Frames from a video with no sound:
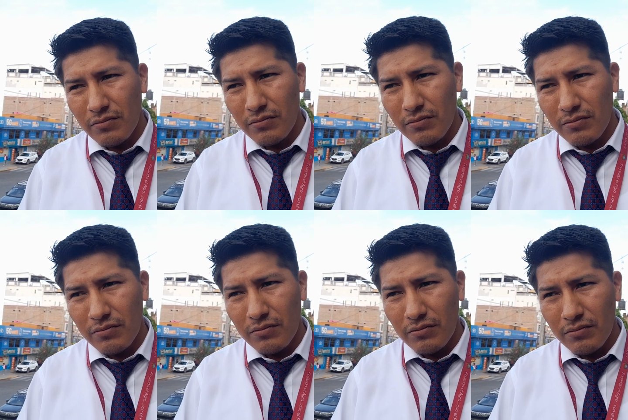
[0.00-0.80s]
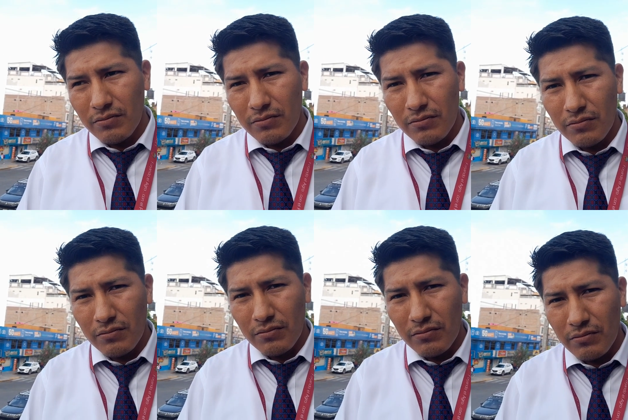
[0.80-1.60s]
al personal para
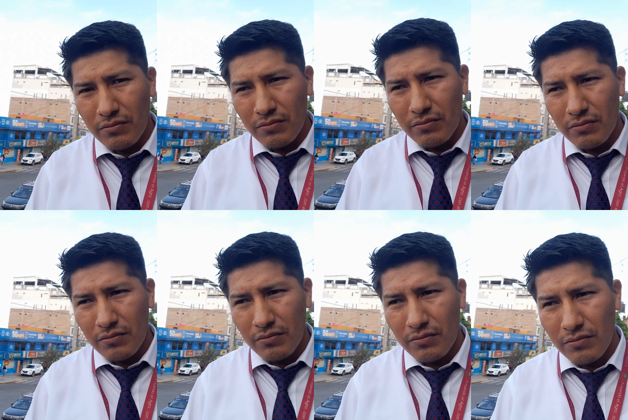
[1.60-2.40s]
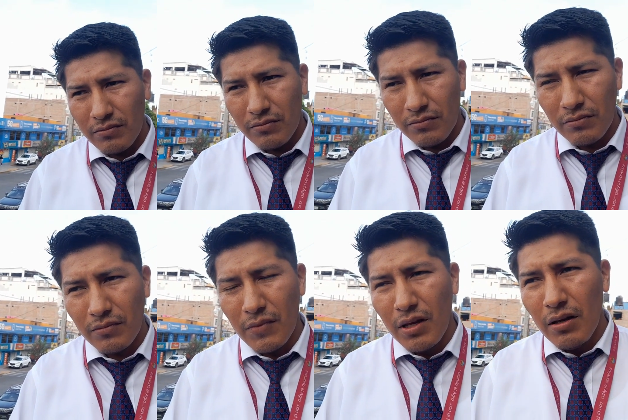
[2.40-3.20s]
que el administrado esté contento cuando
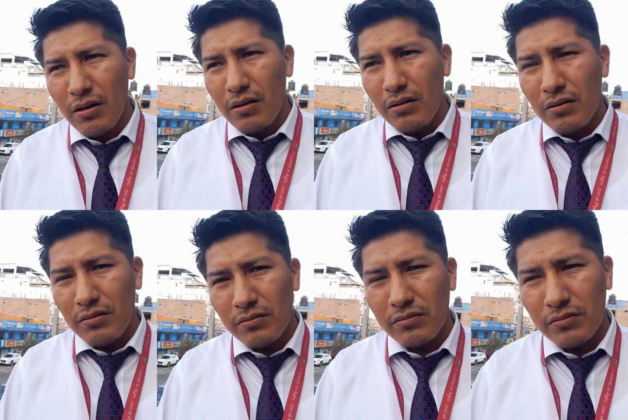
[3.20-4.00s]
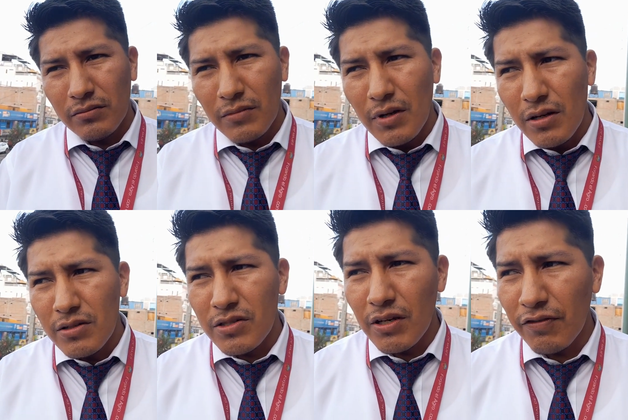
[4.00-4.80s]
venga y salga satisfecho de una consulta. Sí,